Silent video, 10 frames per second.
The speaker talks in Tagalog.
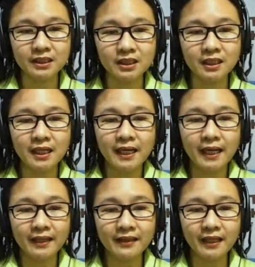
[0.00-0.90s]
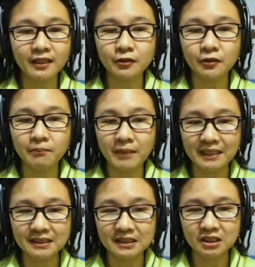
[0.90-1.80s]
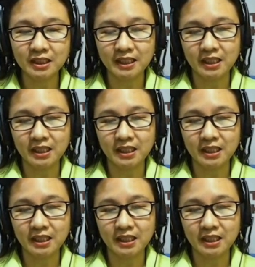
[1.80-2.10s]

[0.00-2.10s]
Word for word: here, and then your message